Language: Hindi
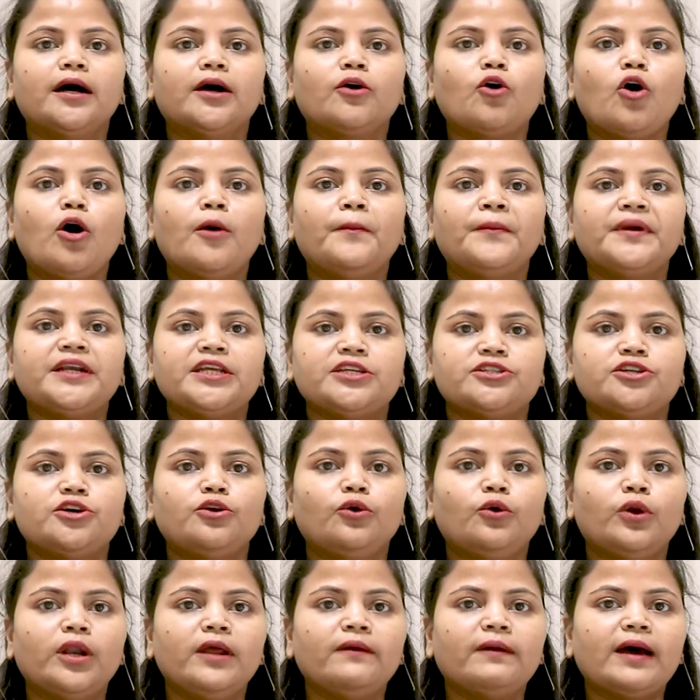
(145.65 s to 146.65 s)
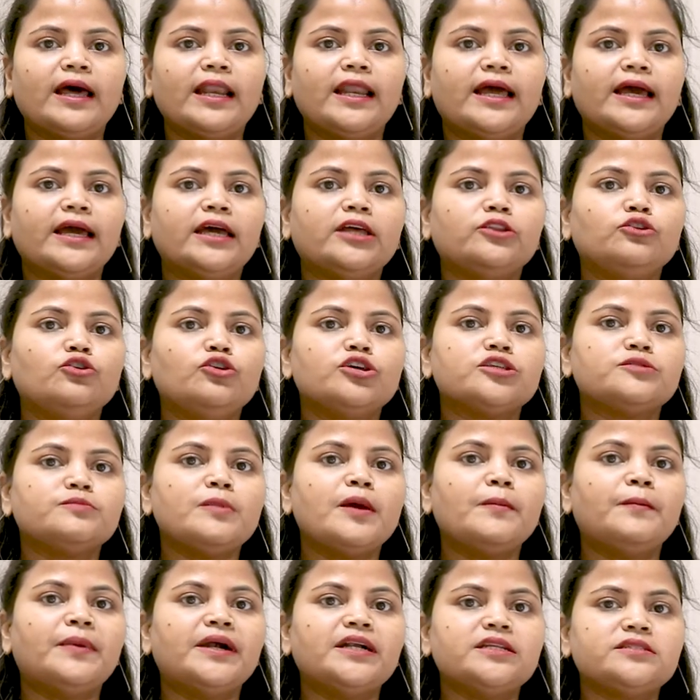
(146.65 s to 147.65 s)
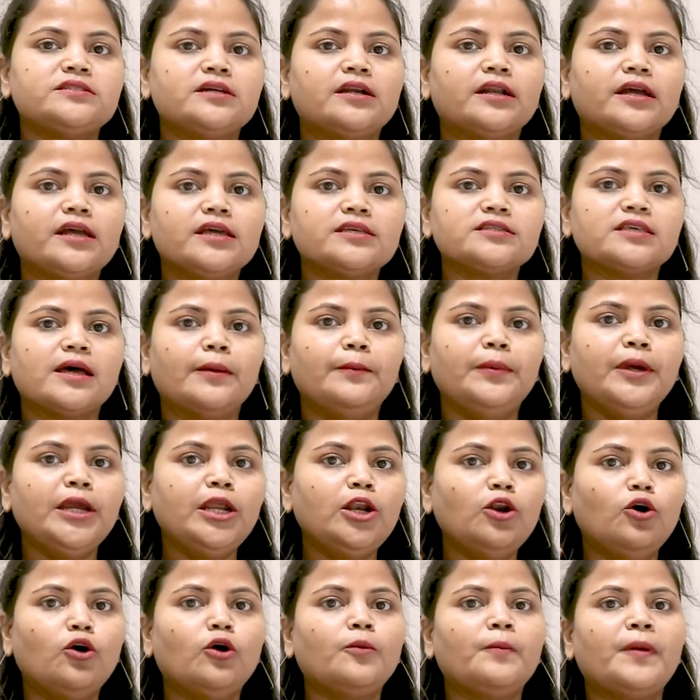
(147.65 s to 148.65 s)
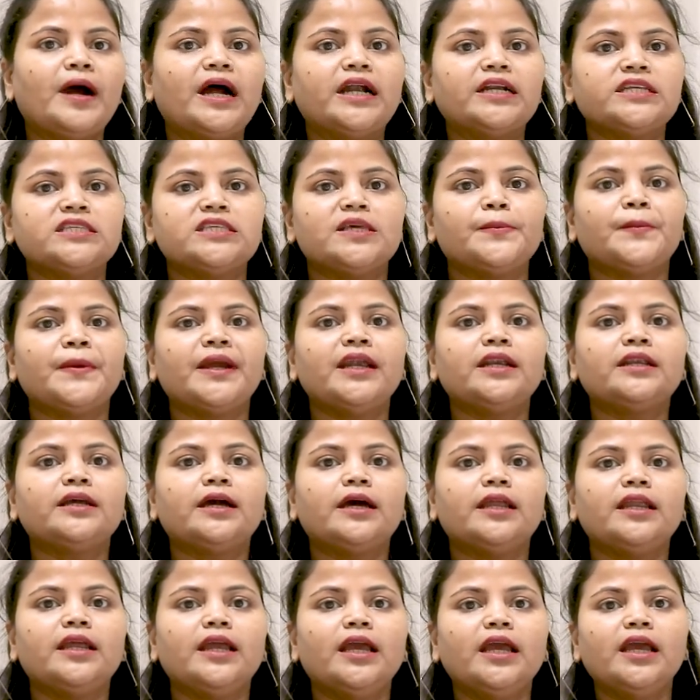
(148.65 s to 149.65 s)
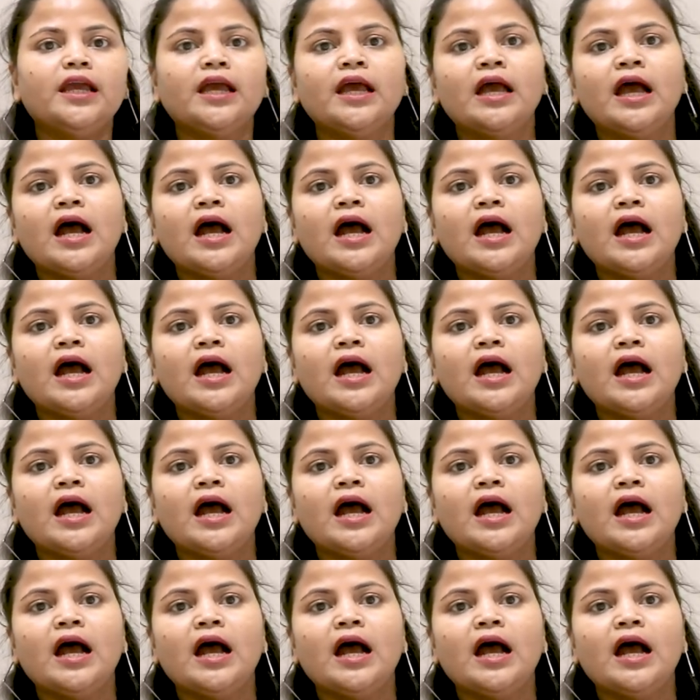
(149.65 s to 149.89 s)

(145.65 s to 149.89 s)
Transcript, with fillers: कंपटीशन होने वाला है तो इसमें बढ़ चढ़ के सभी लोग पार्टिसिपेट करिए